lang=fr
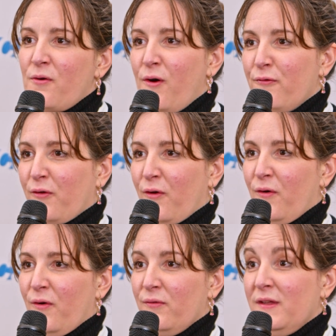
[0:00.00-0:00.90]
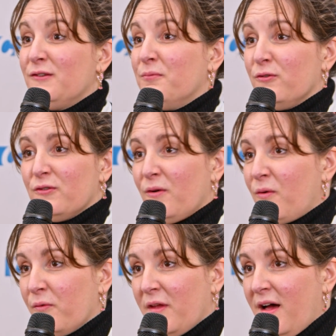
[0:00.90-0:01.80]
l'offre euh, d'exposants
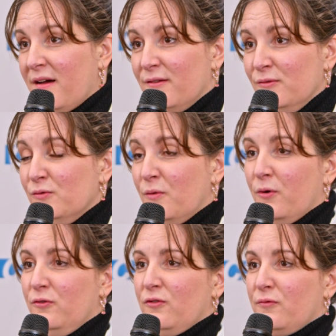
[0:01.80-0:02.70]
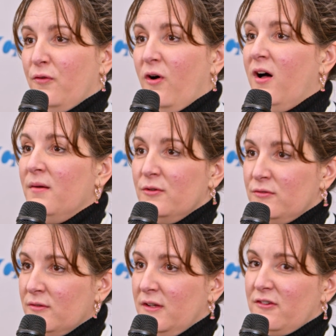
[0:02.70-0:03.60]
qu'on a, euh, nous, au Production Forum,
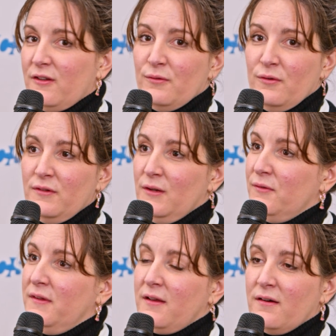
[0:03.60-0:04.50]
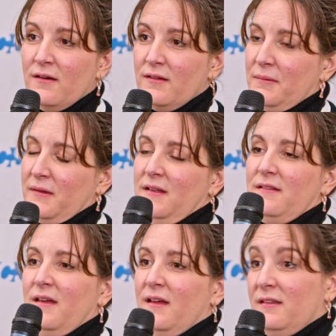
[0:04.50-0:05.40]
autour des châteaux, des lieux de décor, des
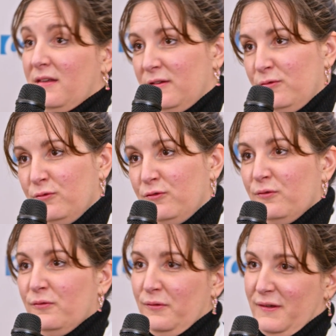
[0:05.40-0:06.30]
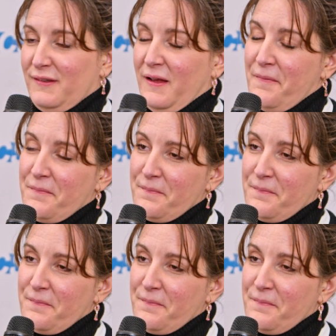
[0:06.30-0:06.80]
prestataires, des institutions, etc.